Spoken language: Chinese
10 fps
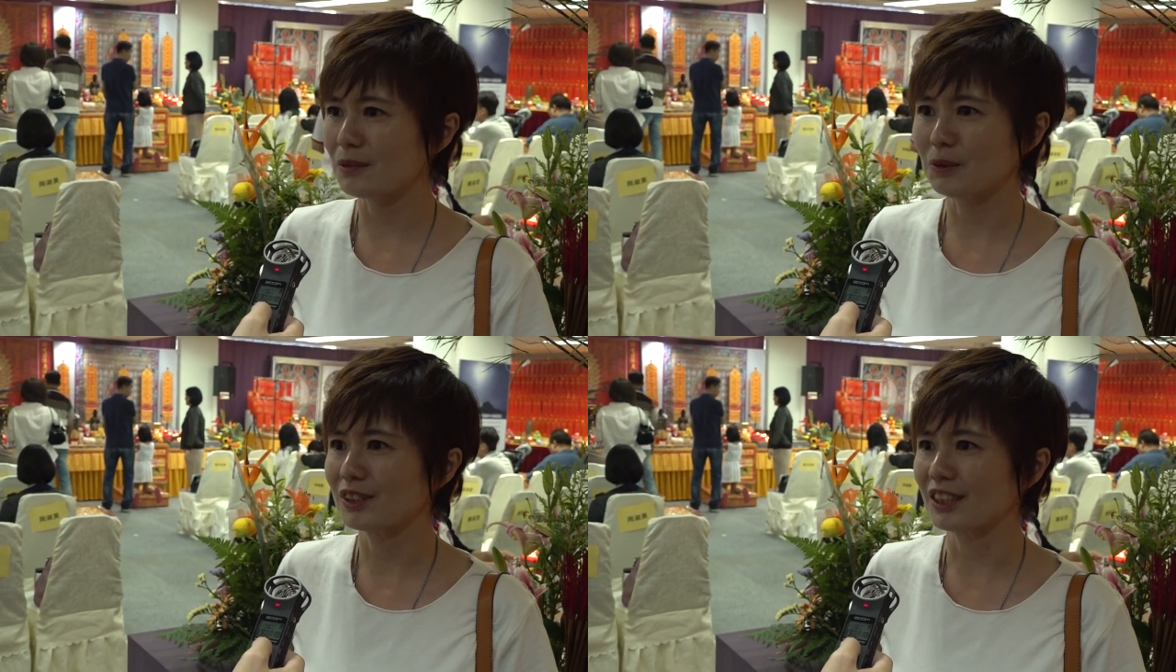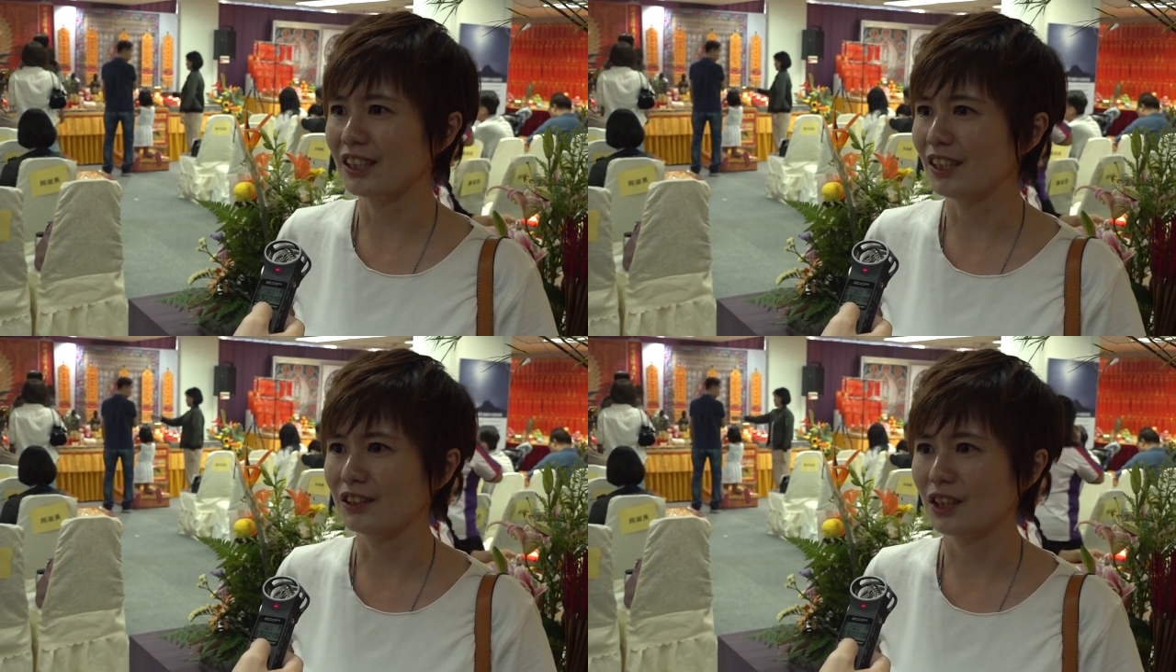这么整
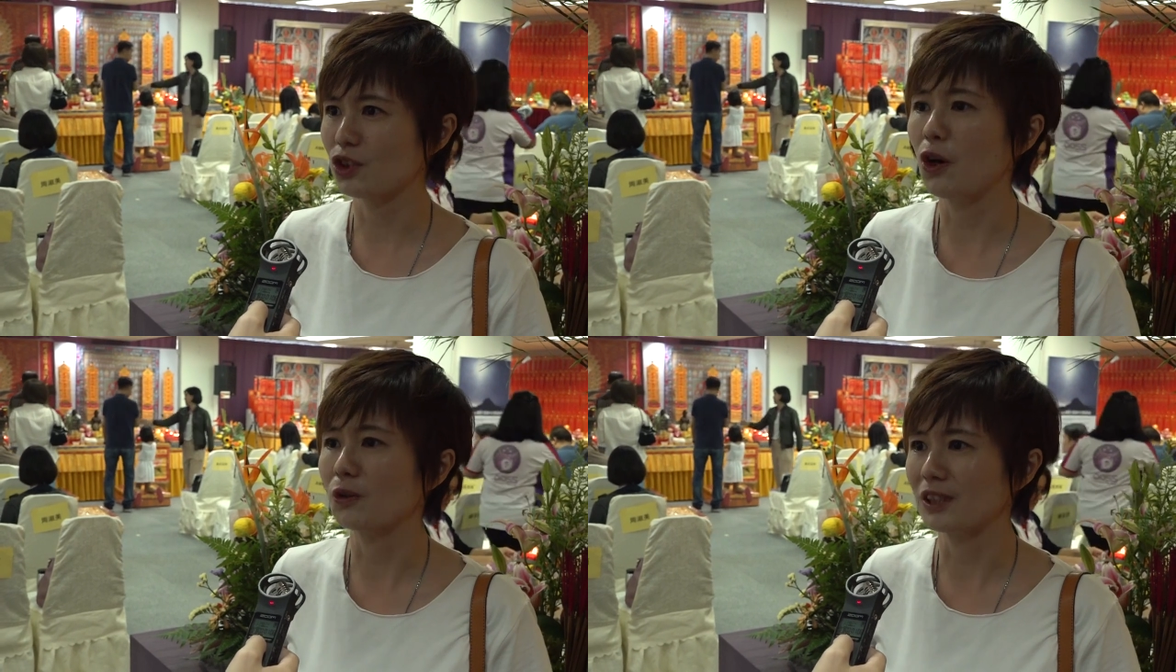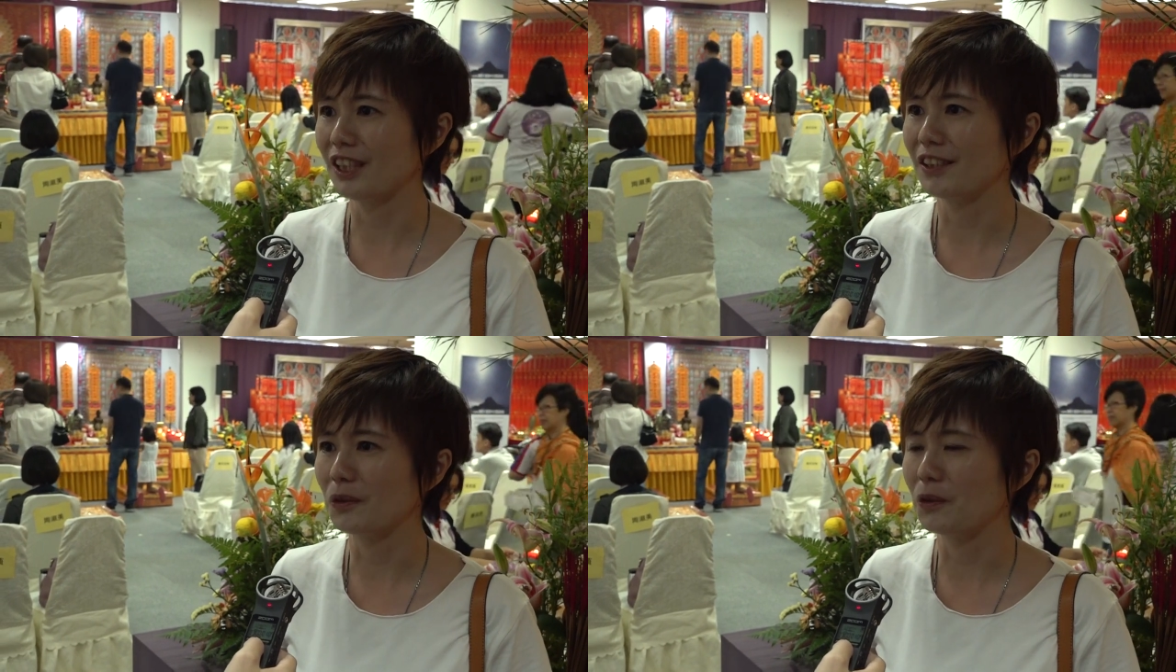个人好像充
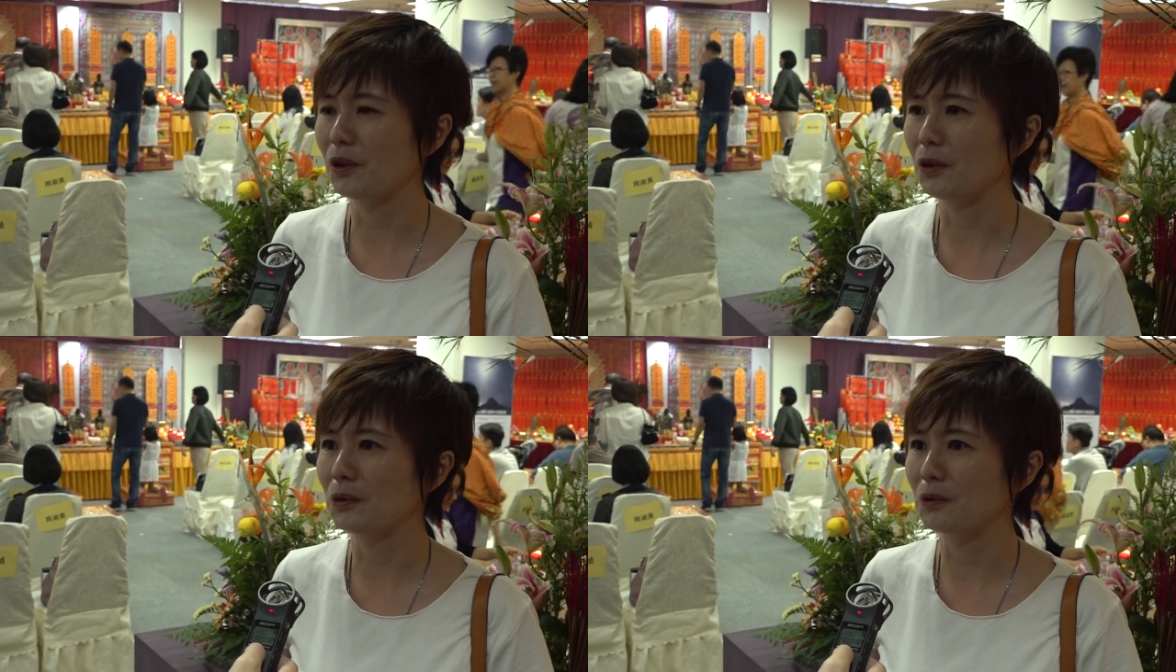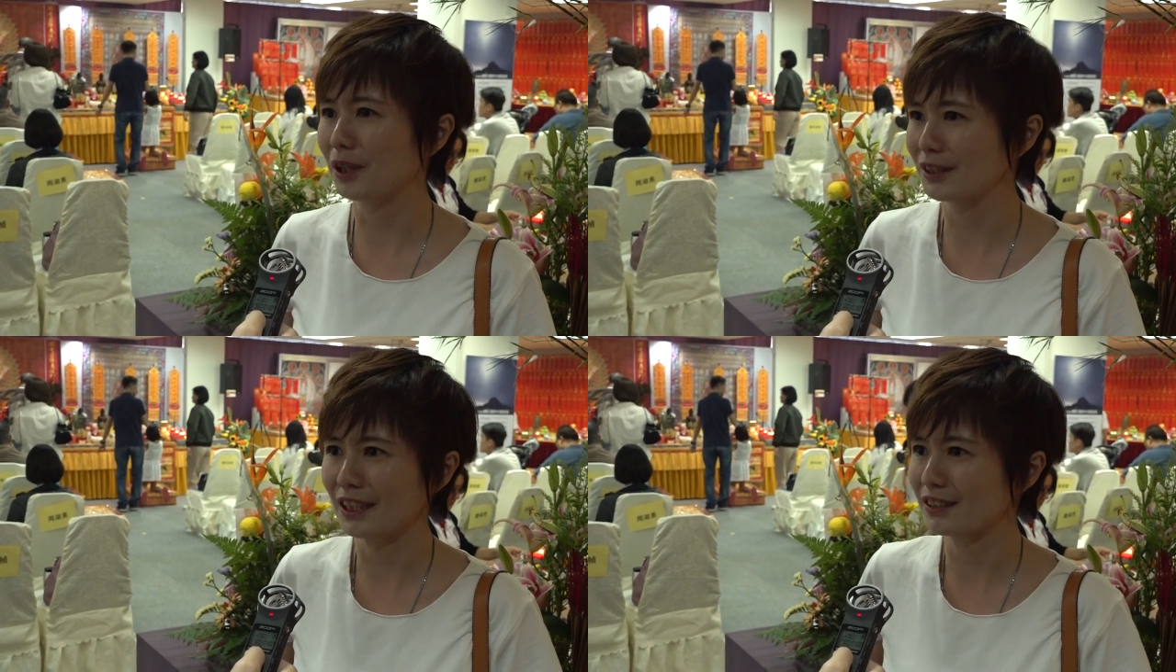电了过后，
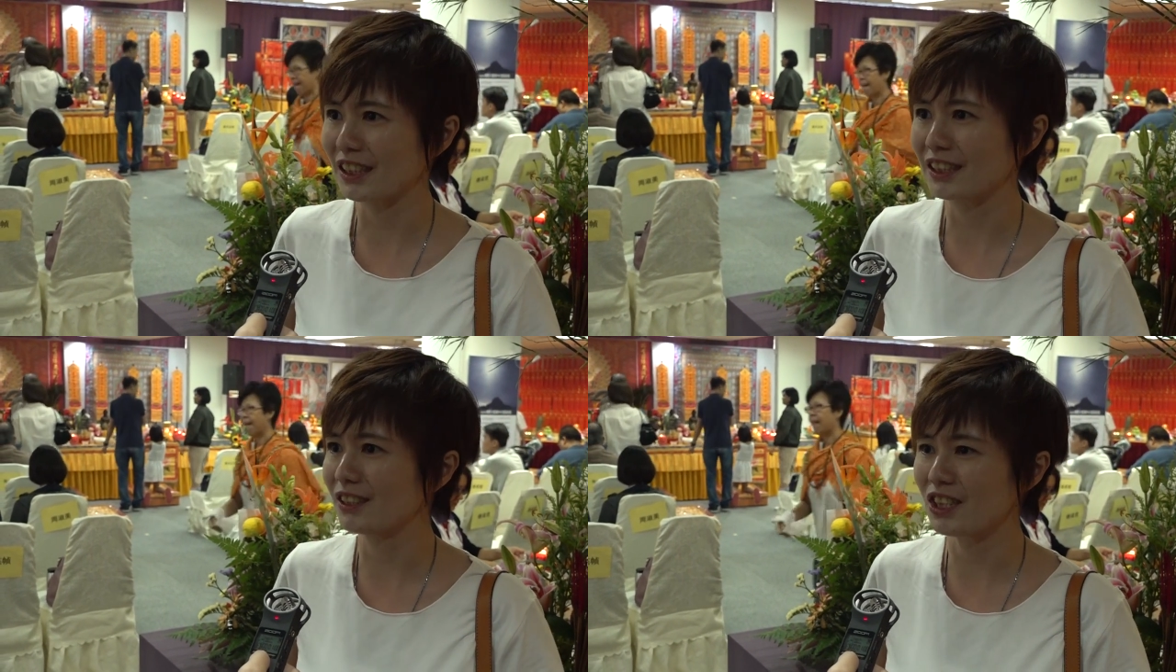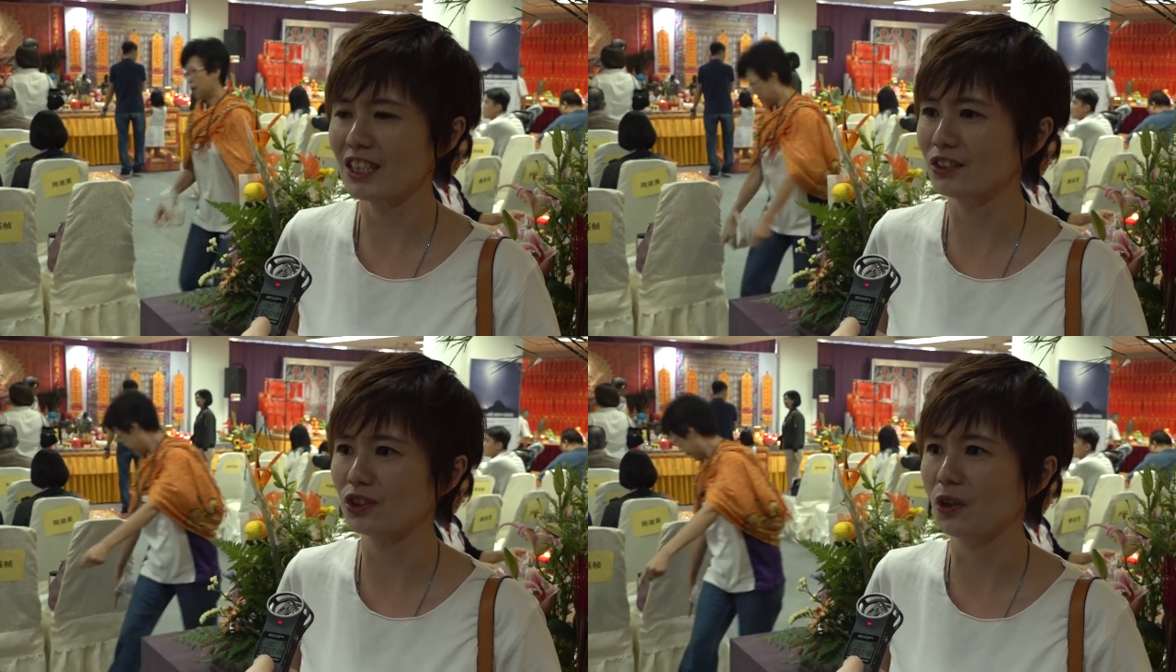好像整个人
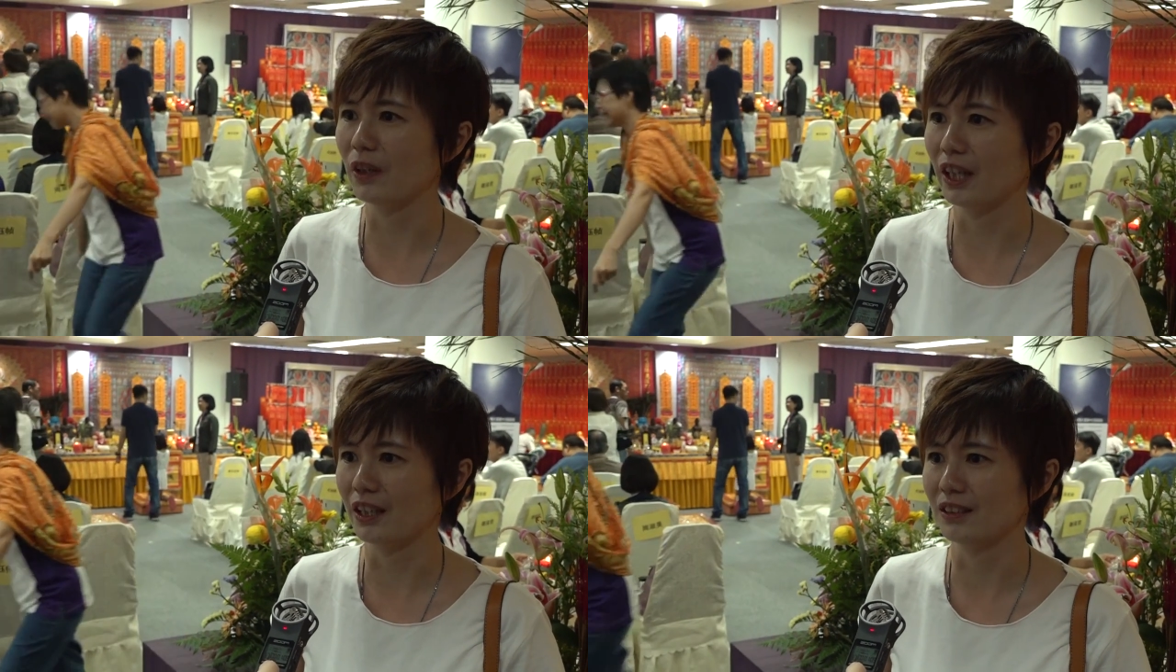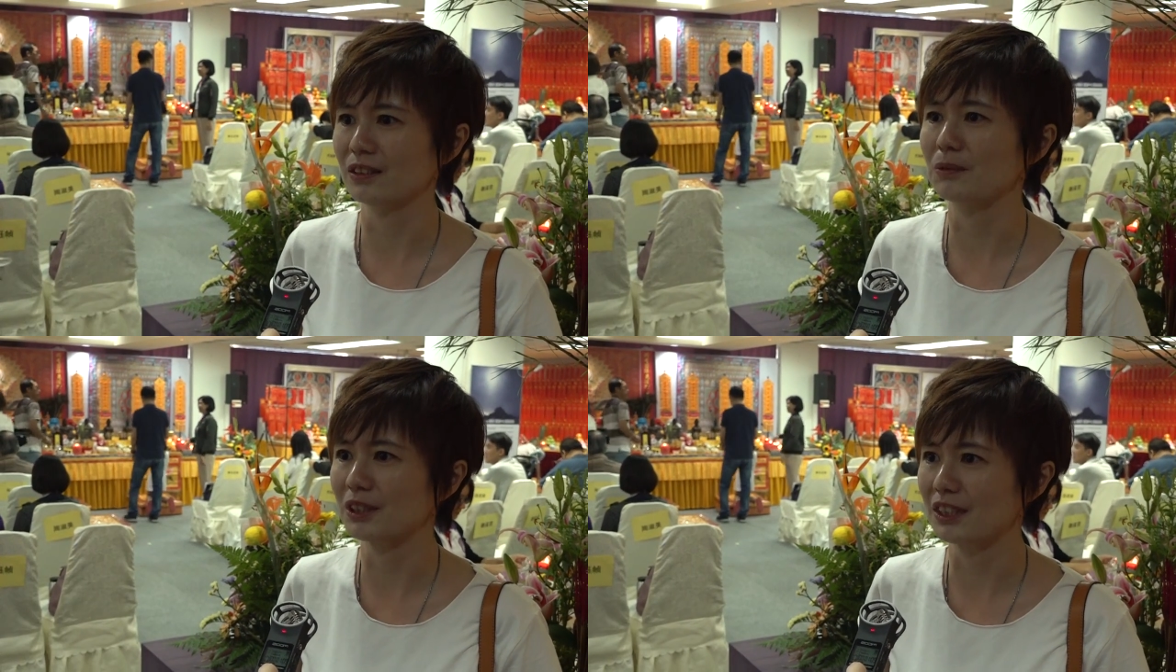轻松啊
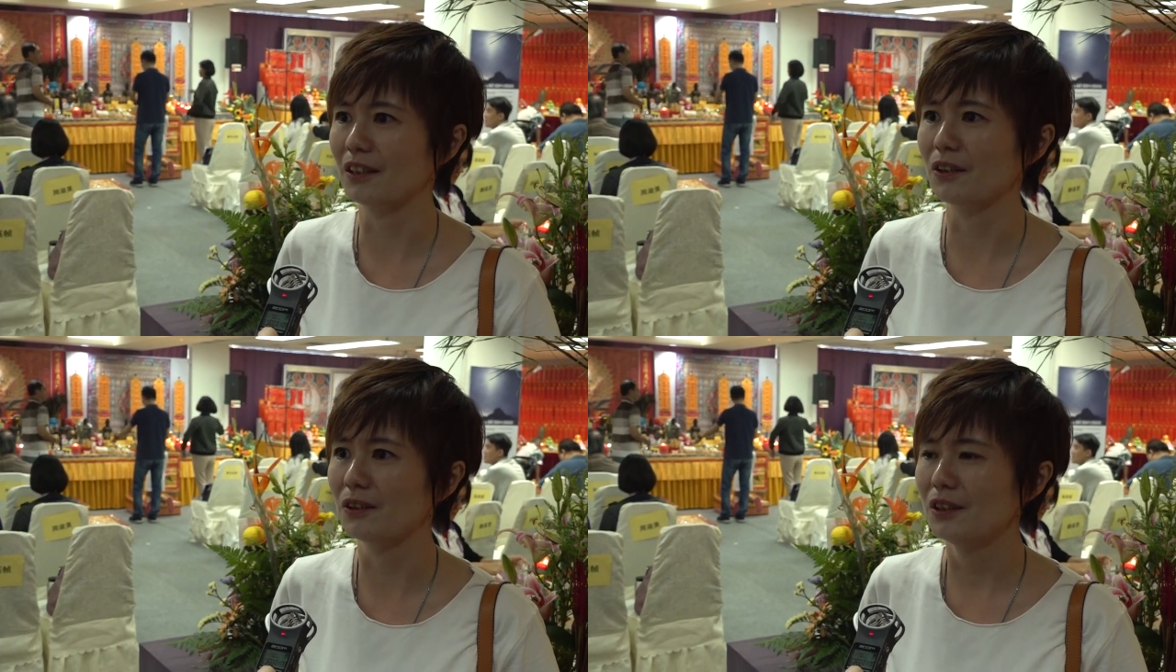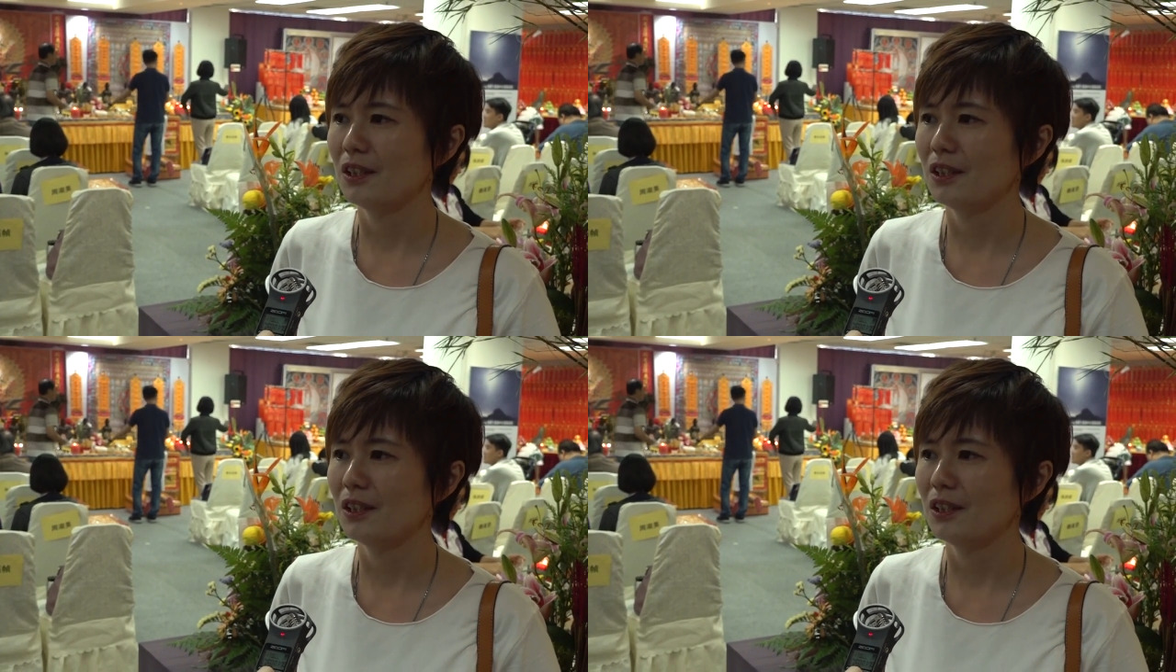什么这样哦。